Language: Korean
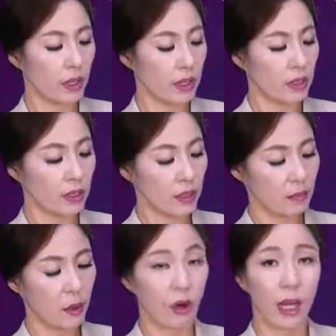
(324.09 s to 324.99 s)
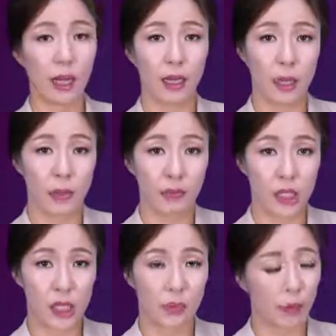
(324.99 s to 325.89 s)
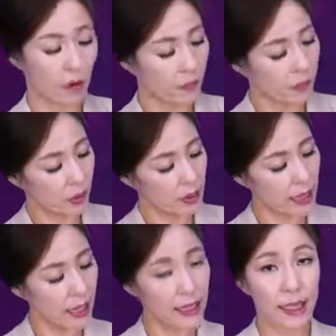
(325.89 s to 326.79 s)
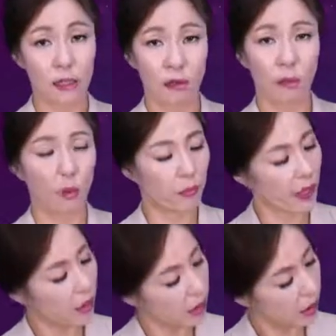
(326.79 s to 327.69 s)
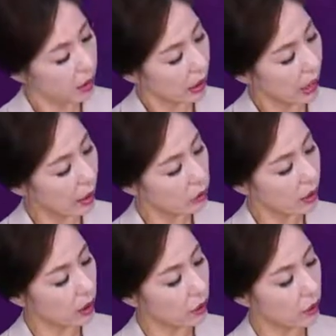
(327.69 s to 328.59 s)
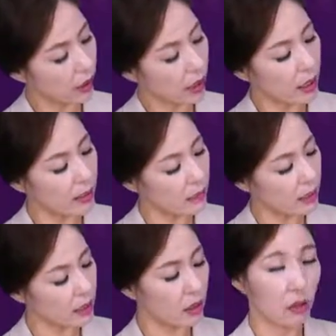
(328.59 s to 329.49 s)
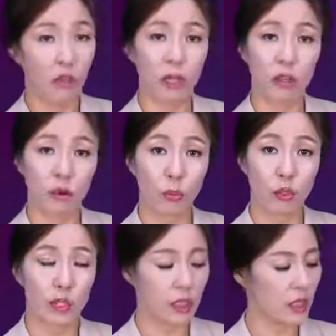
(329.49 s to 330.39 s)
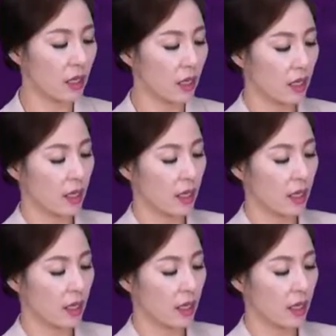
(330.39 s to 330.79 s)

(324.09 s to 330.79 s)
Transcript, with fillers: 계시는 챔버가 레프트 챔버, 살짝 들어보면 아울타로 LV에서 연결되는 거 보이시죠?